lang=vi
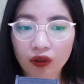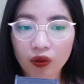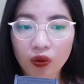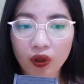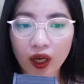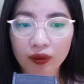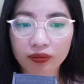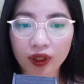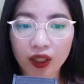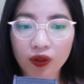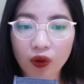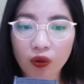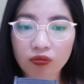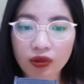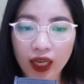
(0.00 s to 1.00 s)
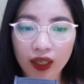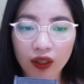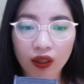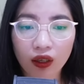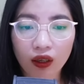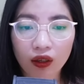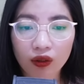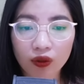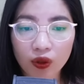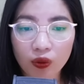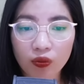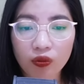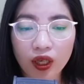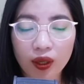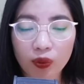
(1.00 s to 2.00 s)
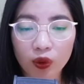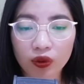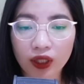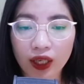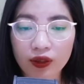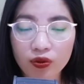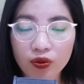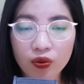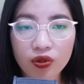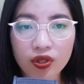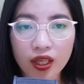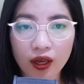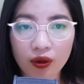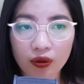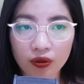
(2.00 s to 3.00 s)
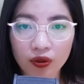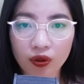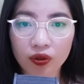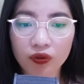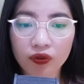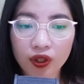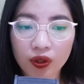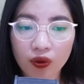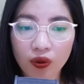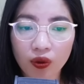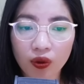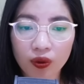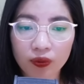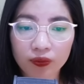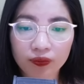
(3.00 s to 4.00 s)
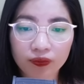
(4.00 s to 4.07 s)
Cô cảm thấy hôm nay đúng là một ngày xui xẻo đối với cô.